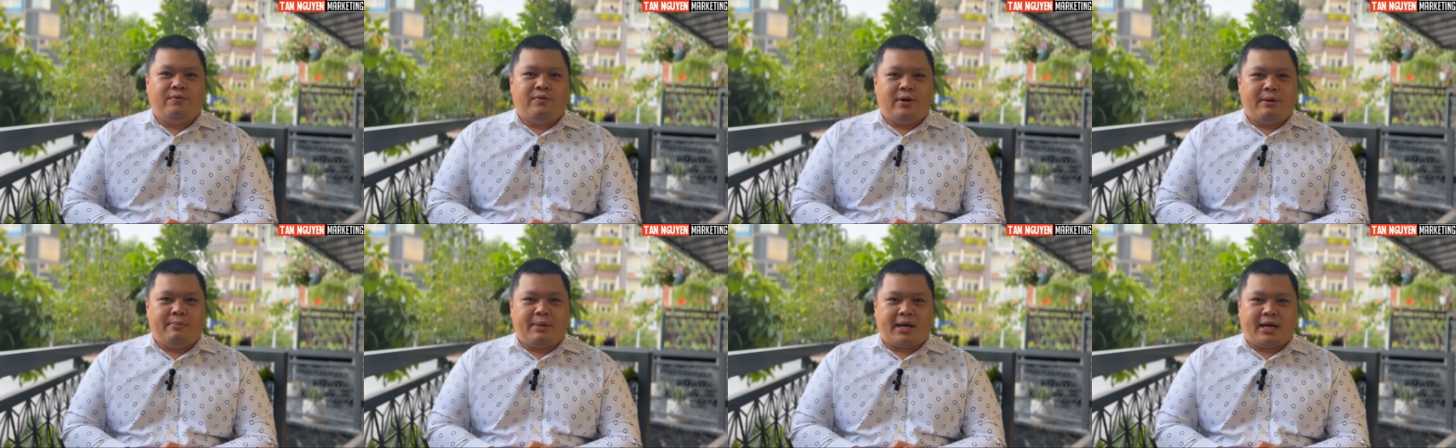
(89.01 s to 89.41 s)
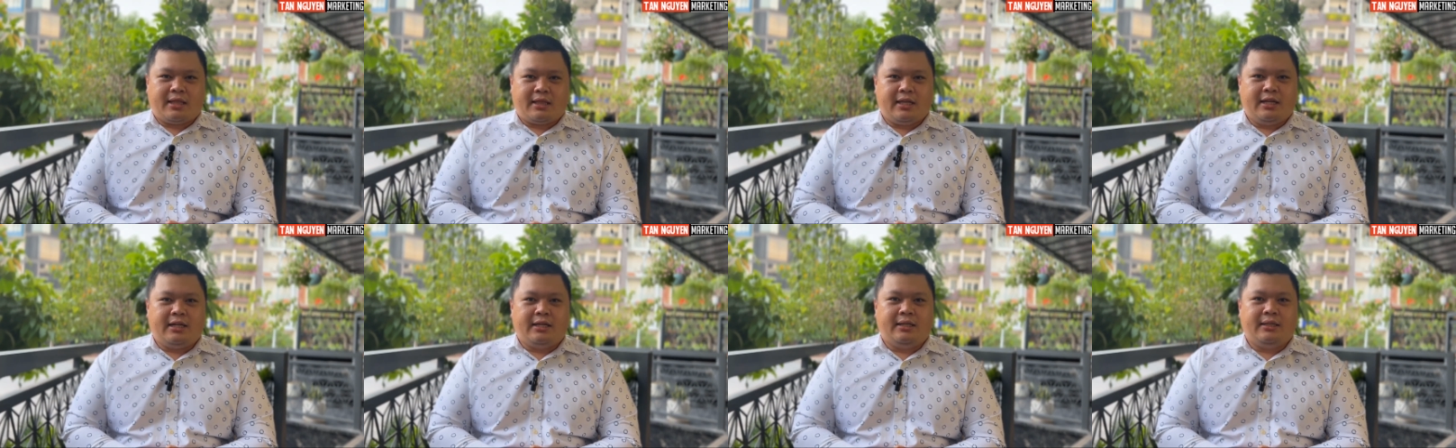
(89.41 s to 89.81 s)
về
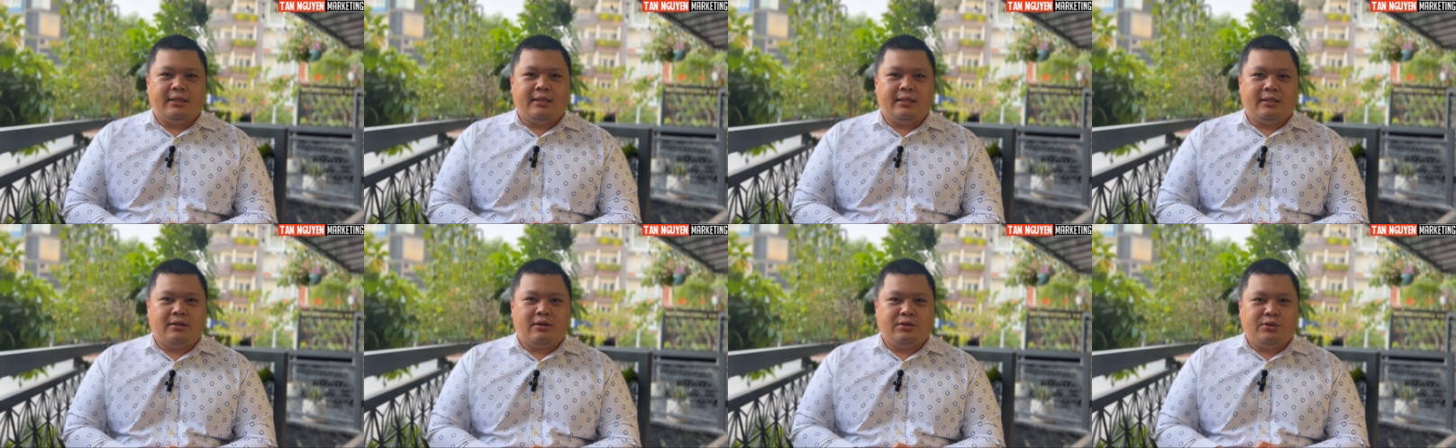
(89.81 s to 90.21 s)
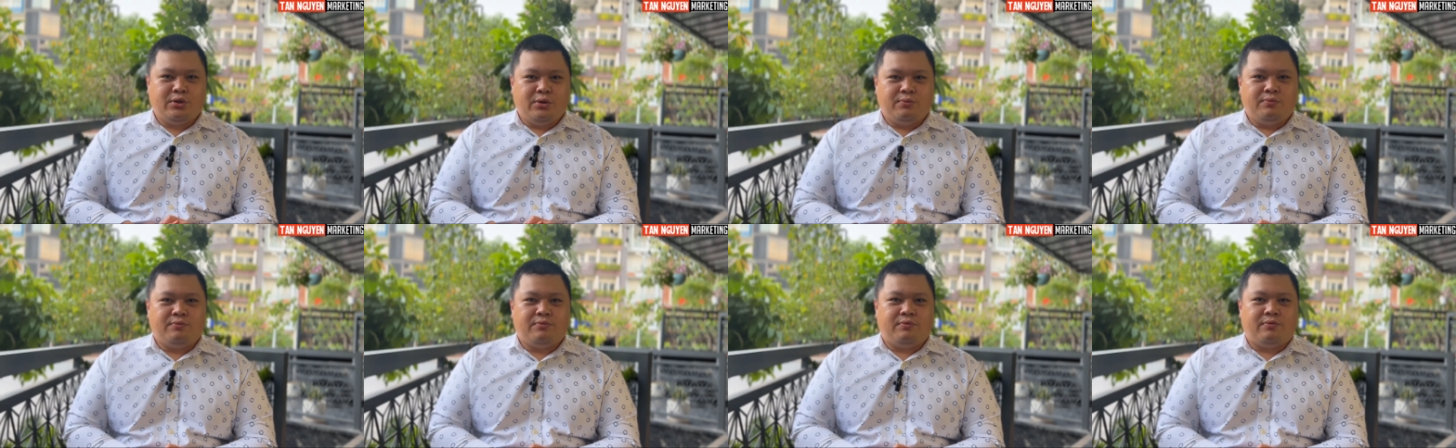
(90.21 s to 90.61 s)
marketing nói
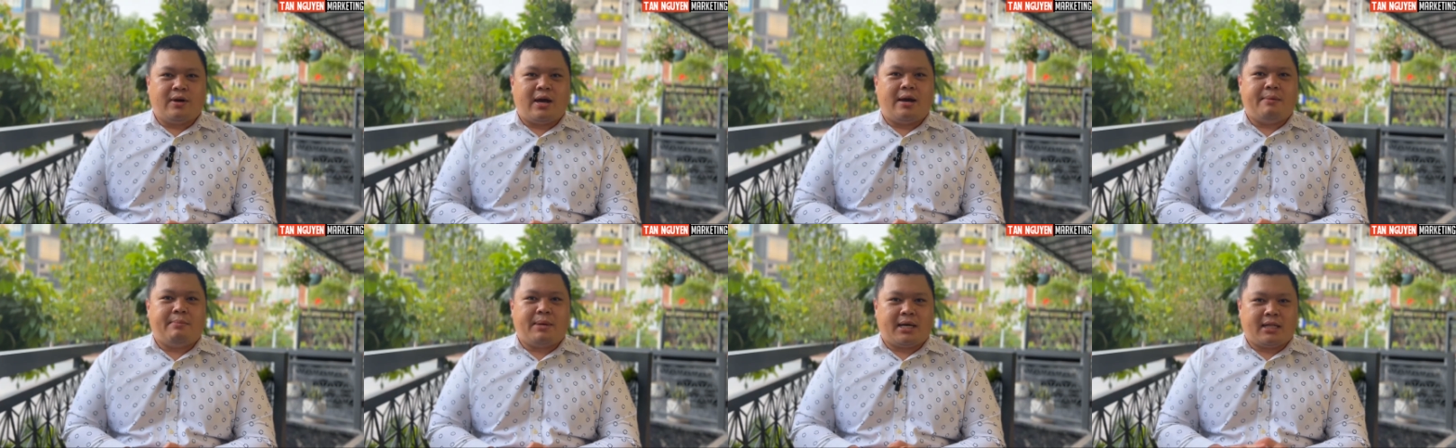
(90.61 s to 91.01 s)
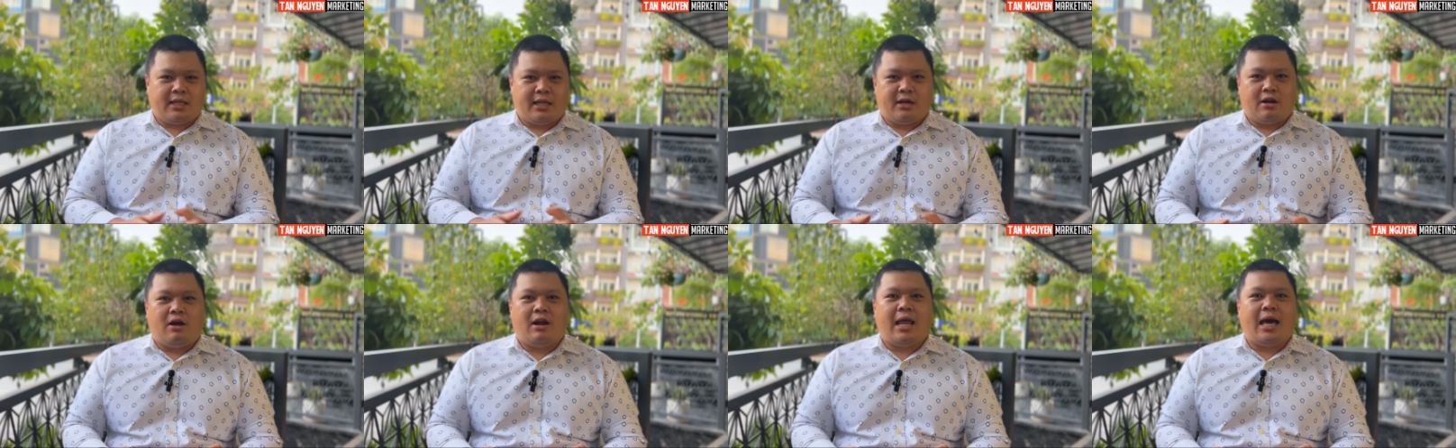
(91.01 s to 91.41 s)
chung và
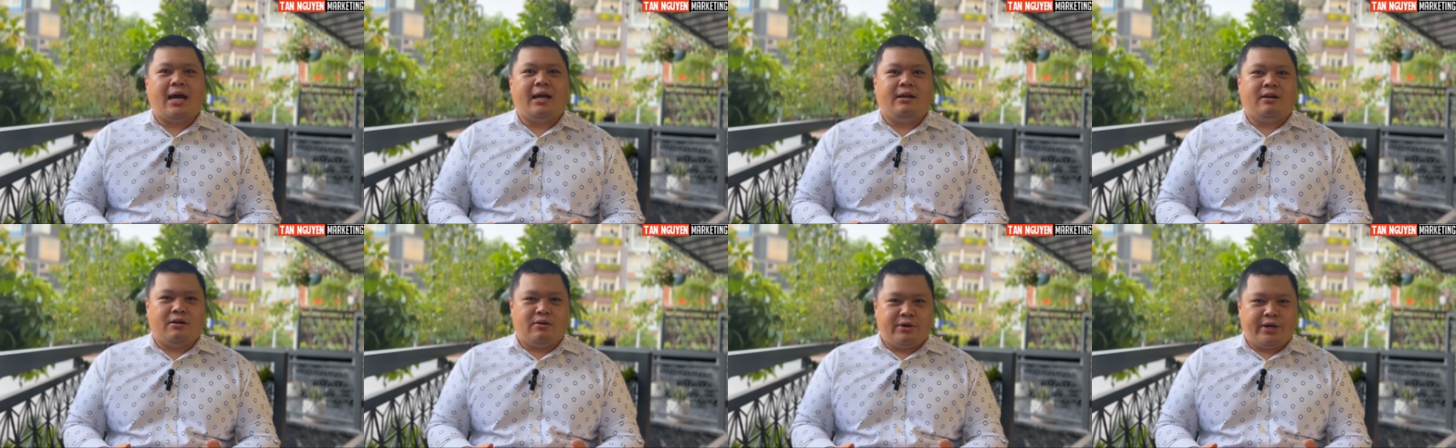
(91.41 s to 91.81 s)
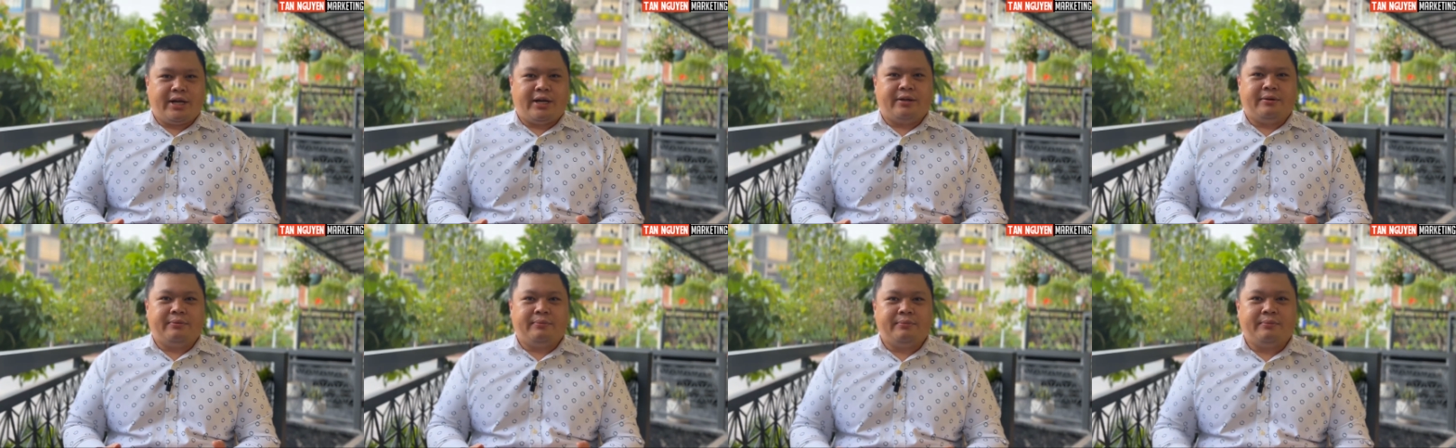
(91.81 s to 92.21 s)
marketing online nói riêng